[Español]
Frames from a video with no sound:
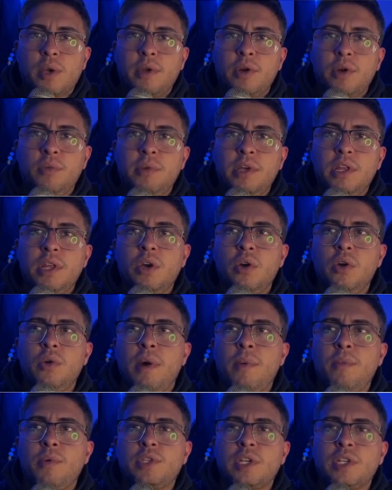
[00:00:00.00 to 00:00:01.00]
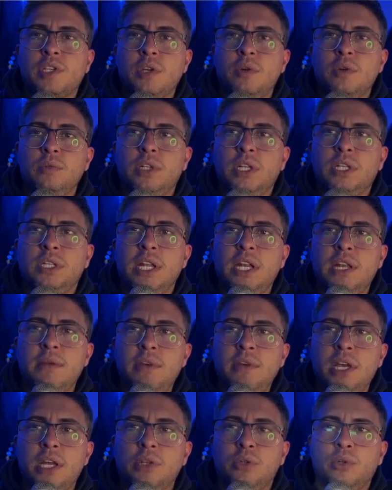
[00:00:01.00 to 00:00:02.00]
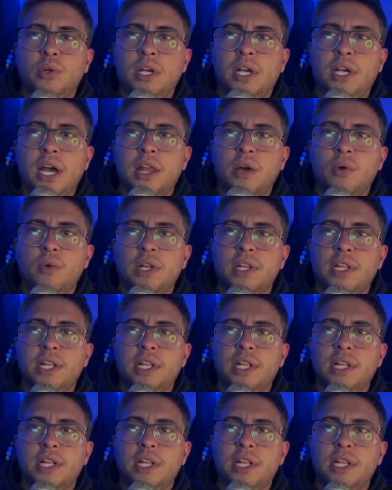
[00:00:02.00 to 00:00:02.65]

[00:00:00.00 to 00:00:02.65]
un video y vamos a hacer un detenimiento en cada una de las